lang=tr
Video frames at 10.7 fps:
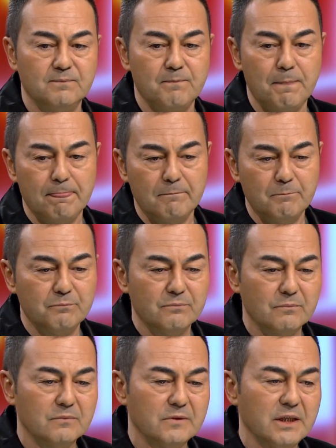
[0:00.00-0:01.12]
Hmm,
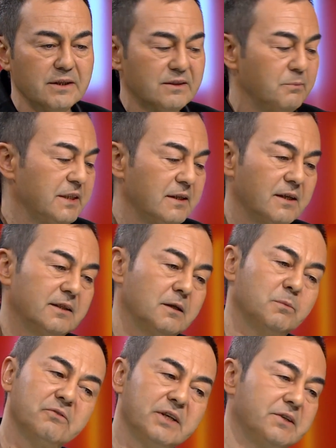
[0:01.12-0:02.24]
yardım eden
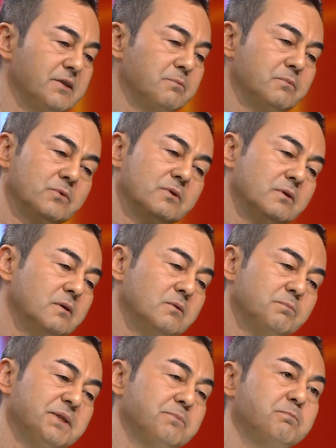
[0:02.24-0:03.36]
adama veririm
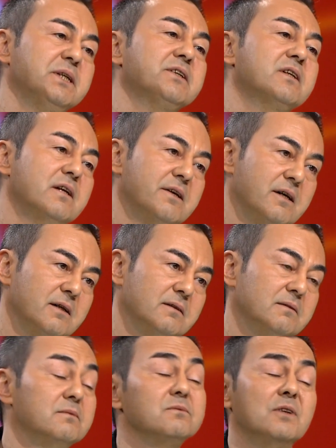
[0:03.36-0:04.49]
bir, bir lira.
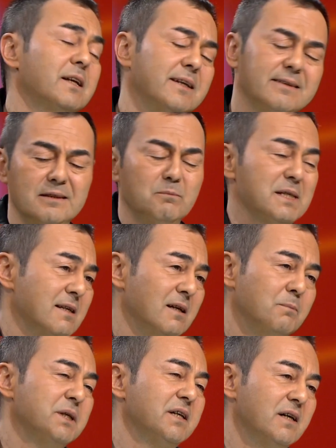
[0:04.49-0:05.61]
Baleye değil mesela
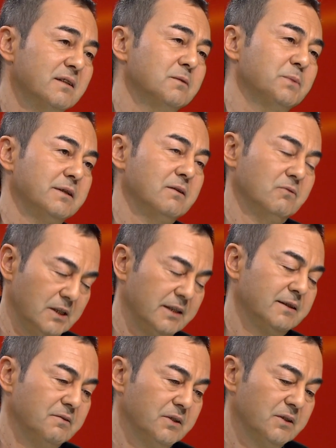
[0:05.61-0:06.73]
Hı. bir yardım eden baleye
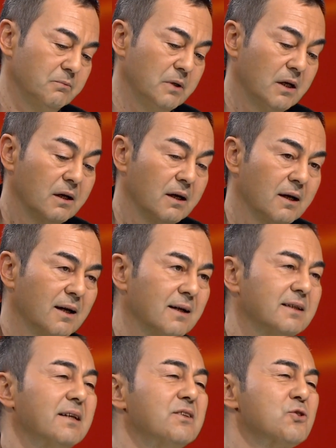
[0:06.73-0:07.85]
de veririm.
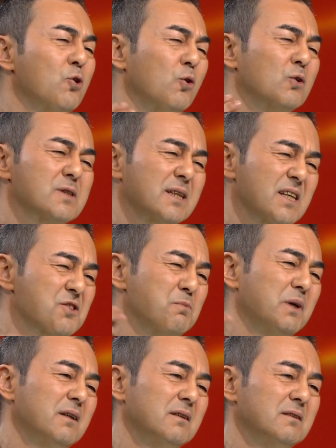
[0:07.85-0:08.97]
Yani çok
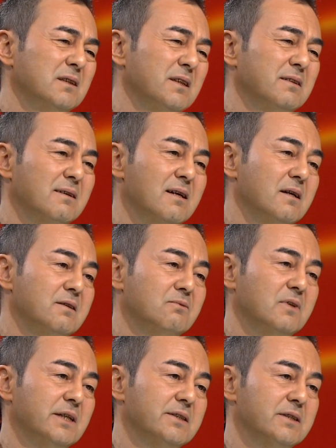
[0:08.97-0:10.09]
saçma kriterlerim
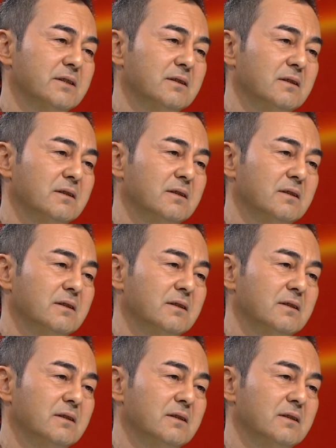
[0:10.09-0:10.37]
var.